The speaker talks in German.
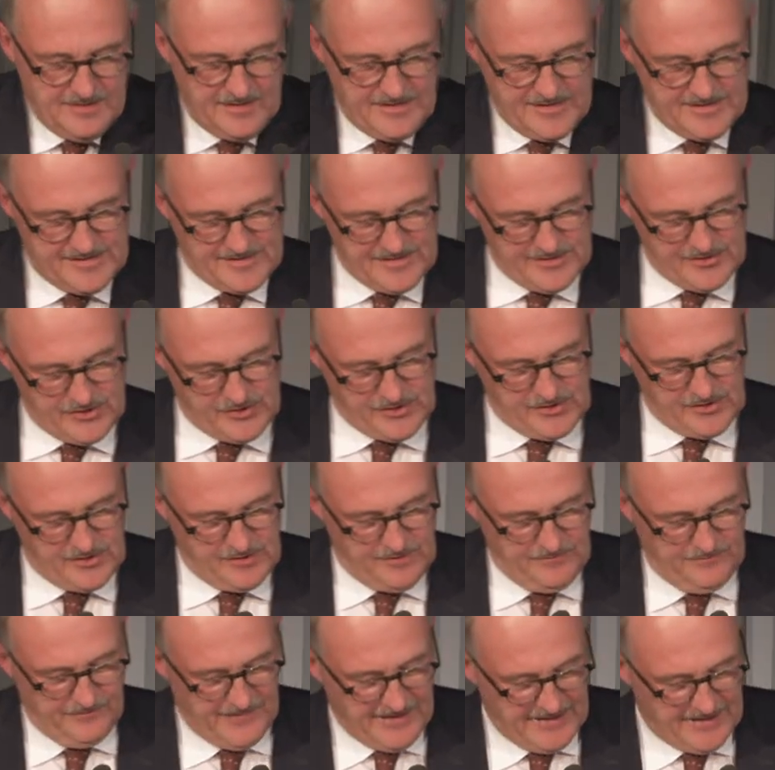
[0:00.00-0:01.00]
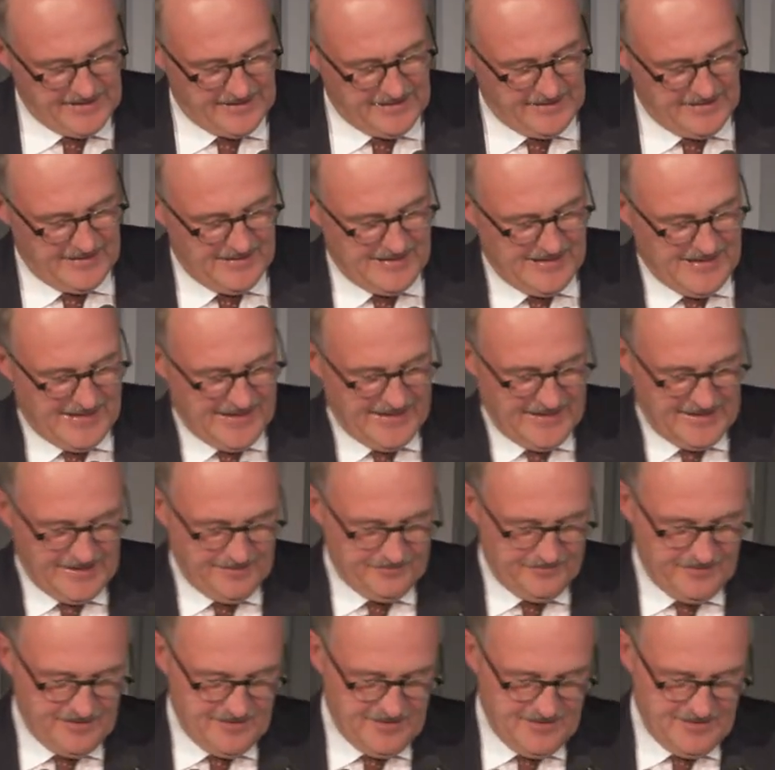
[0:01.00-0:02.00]
die sich wieder
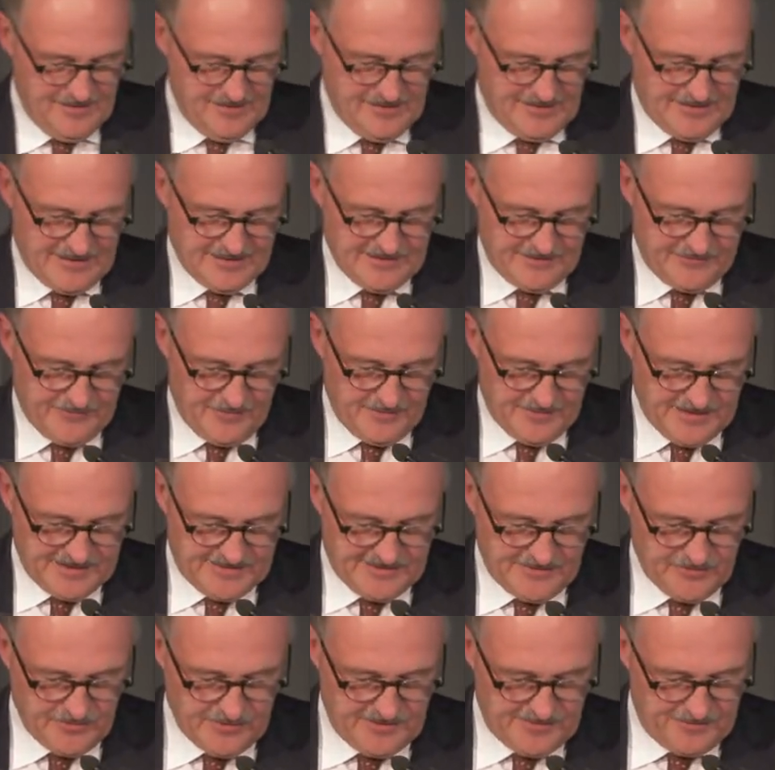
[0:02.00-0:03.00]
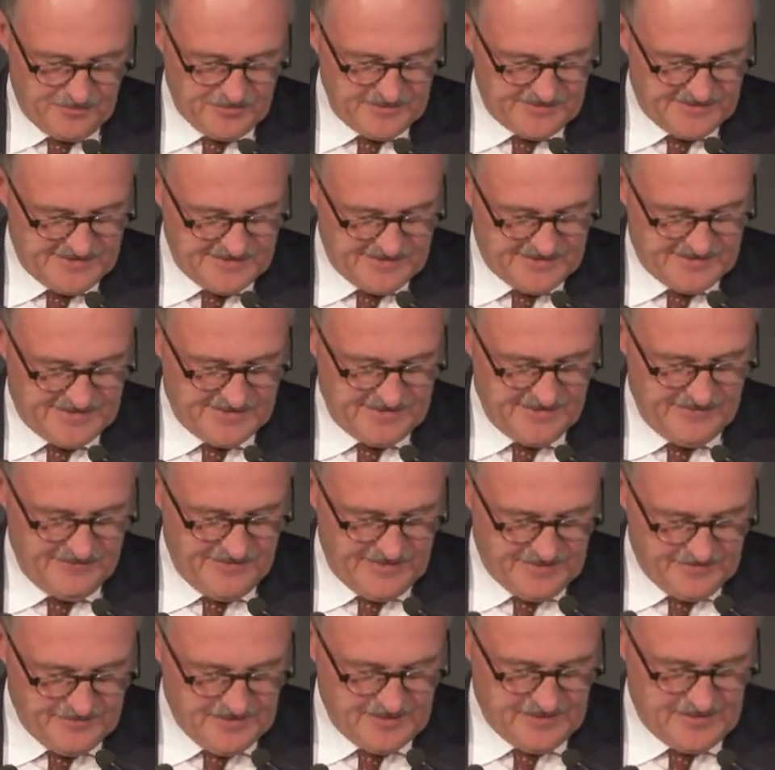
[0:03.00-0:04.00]
einem Transformationsprozess
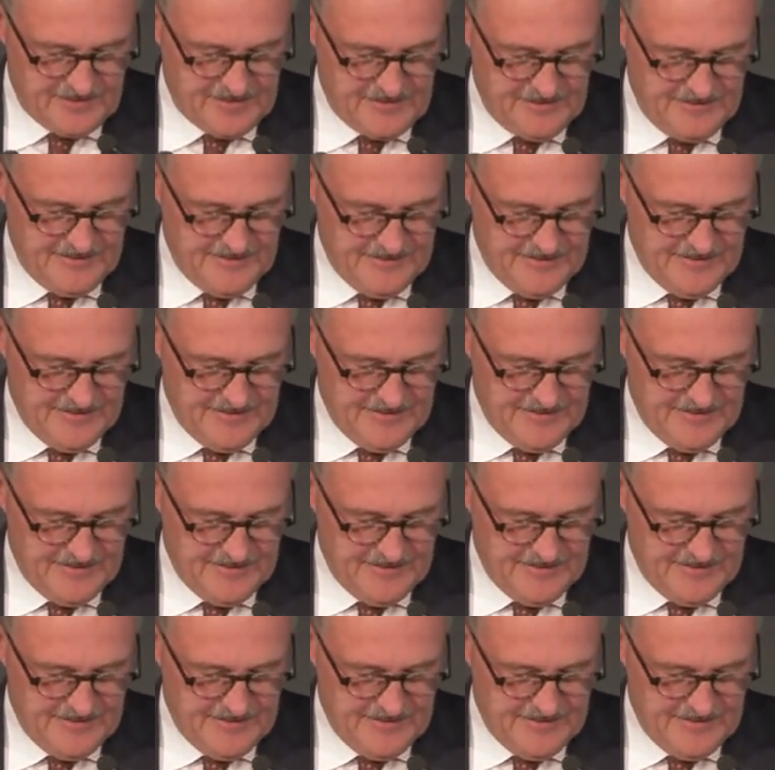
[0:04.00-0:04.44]
widmet.